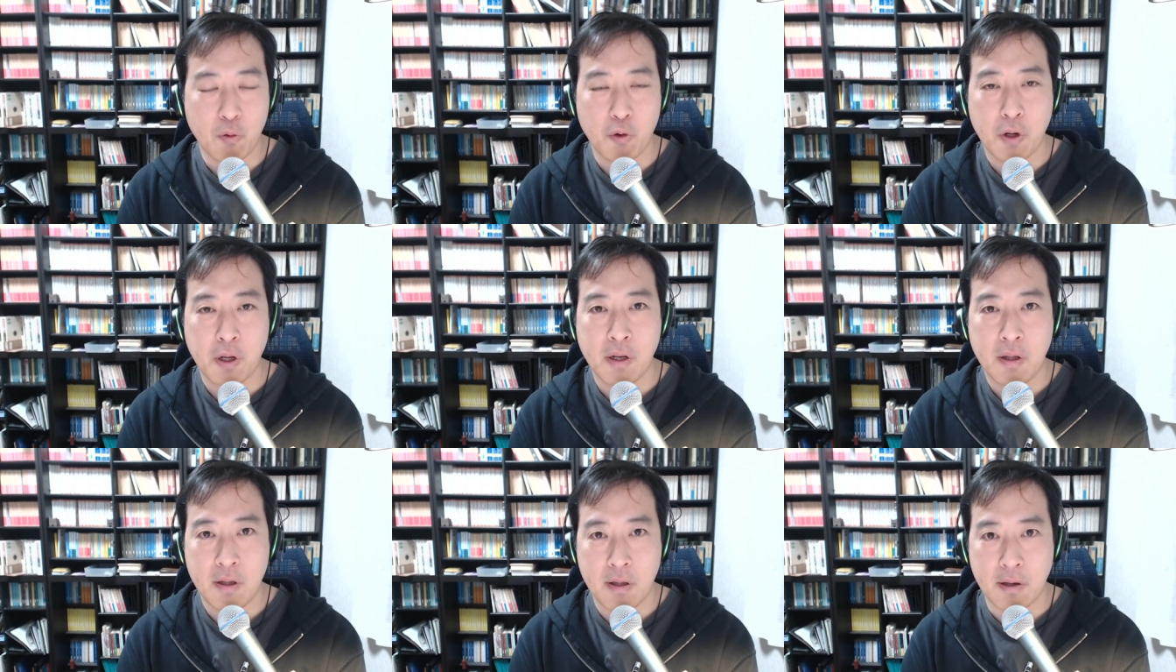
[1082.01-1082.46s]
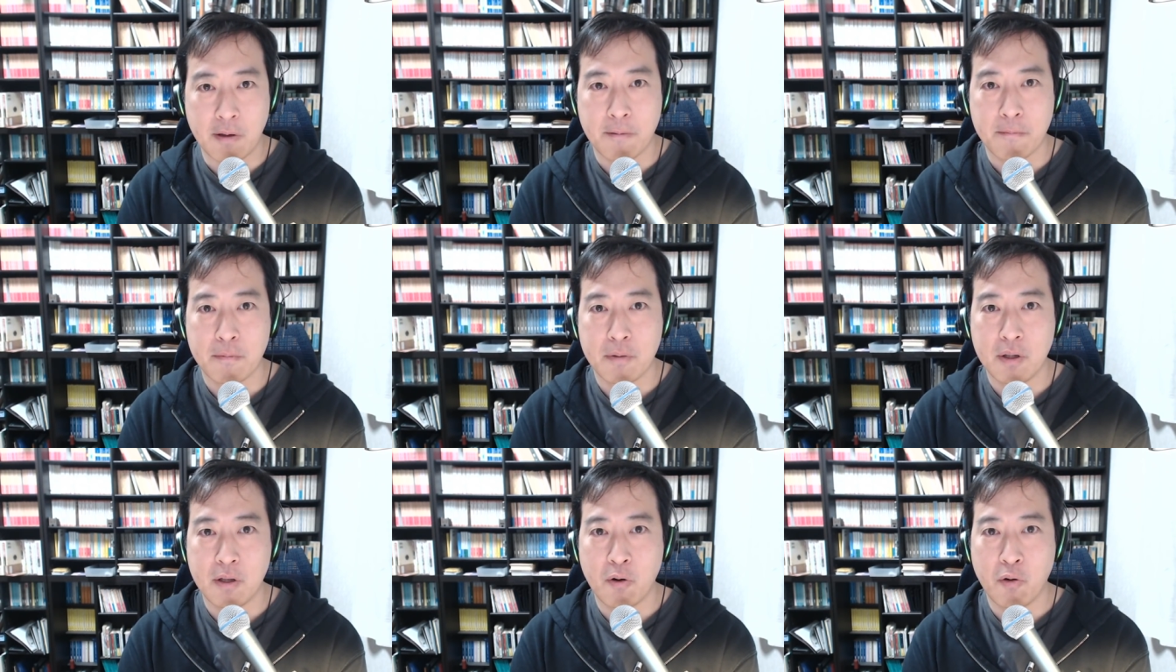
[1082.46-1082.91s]
これね、
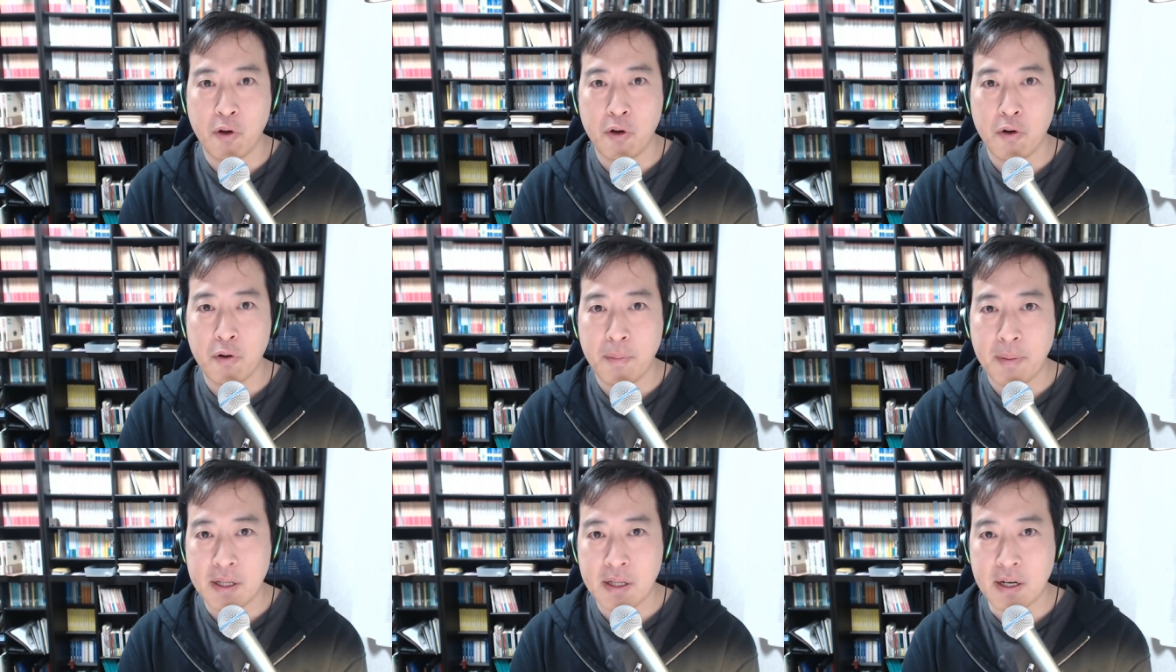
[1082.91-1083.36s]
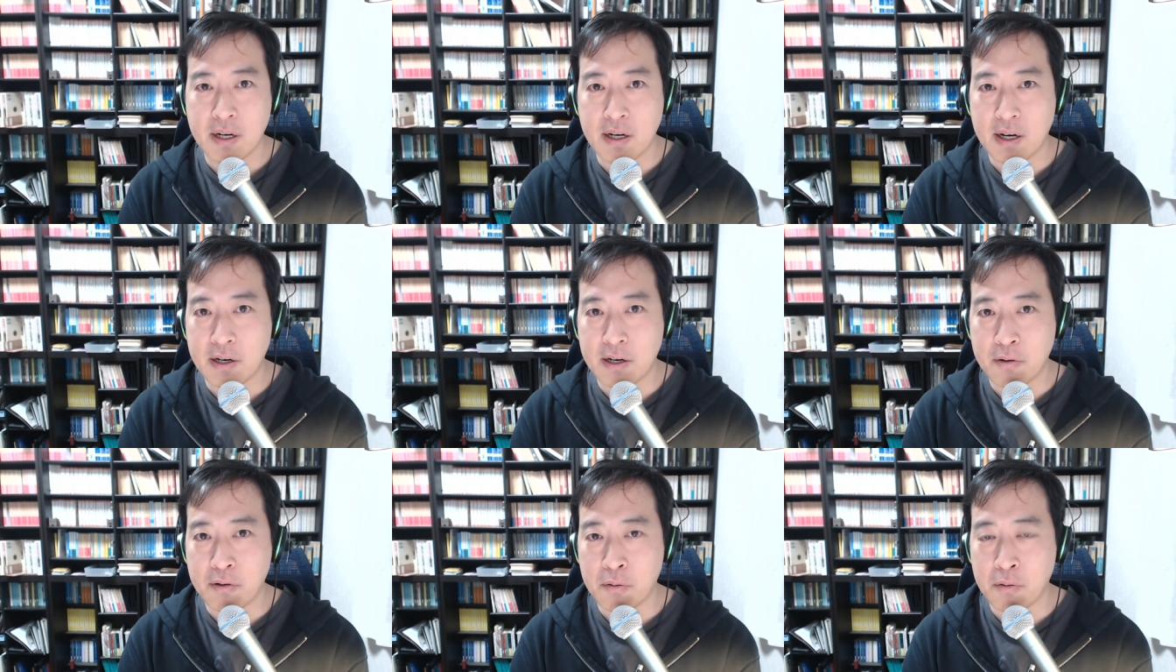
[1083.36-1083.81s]
いろいろま
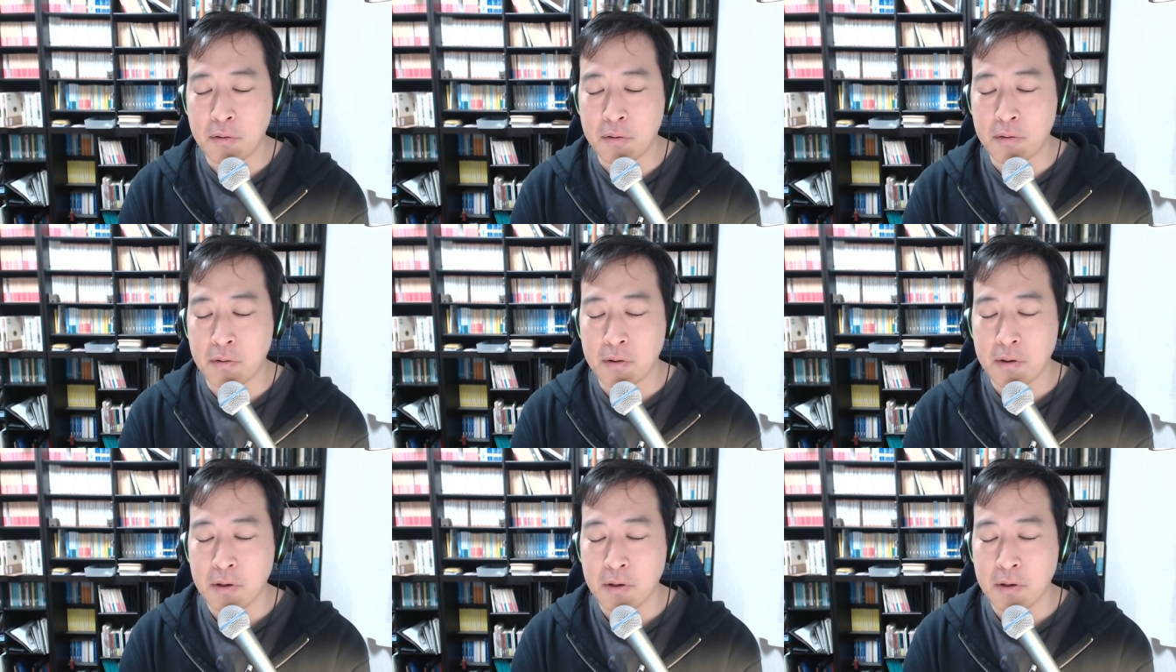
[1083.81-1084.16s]
だ、あの、